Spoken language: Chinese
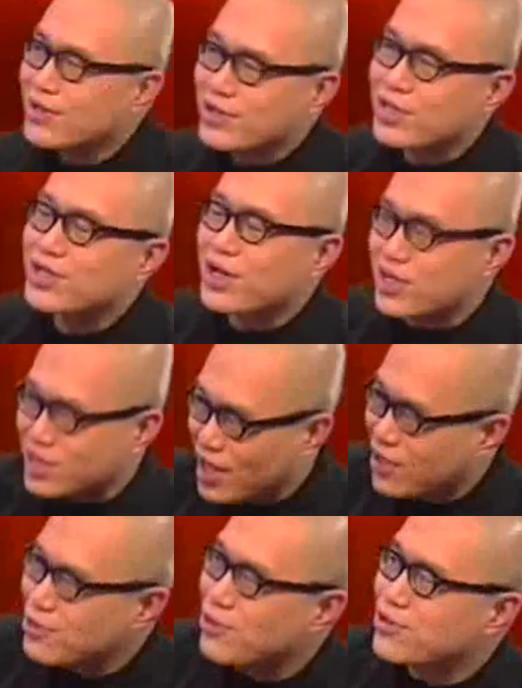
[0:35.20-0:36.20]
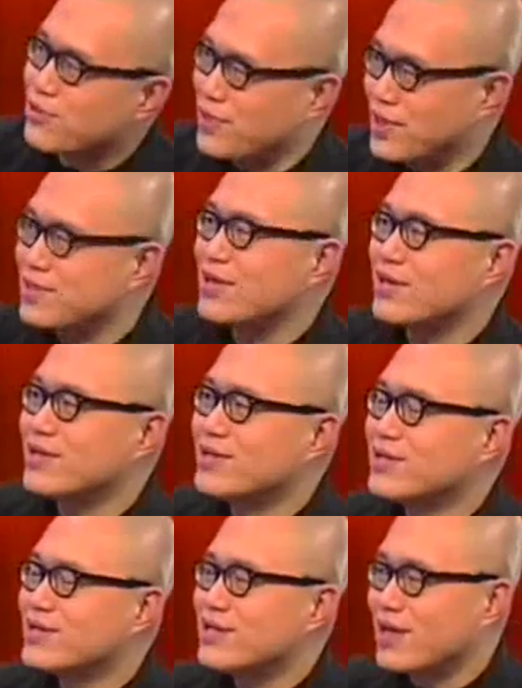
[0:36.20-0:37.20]
不不，这是个很常用的名字，
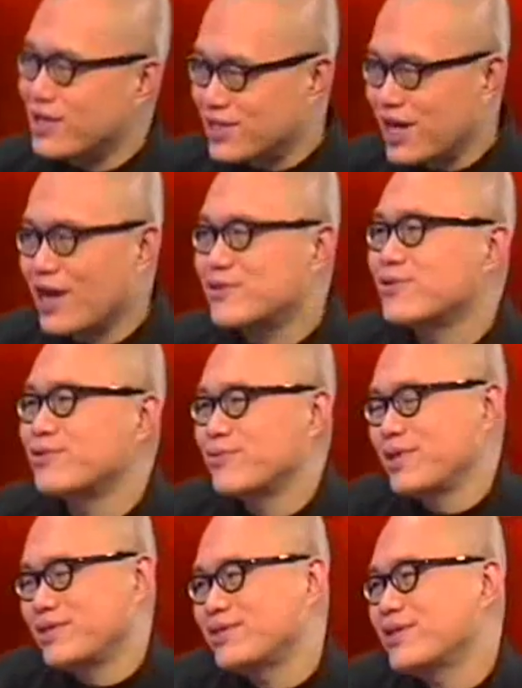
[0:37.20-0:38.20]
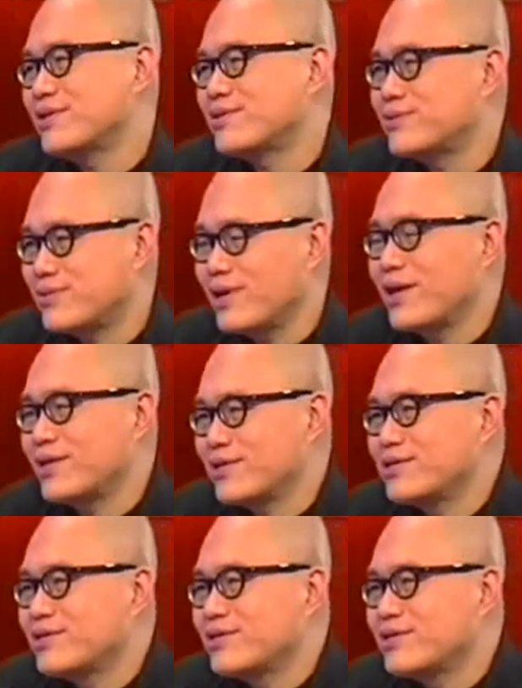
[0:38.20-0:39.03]
这是一个常用的名字，张生记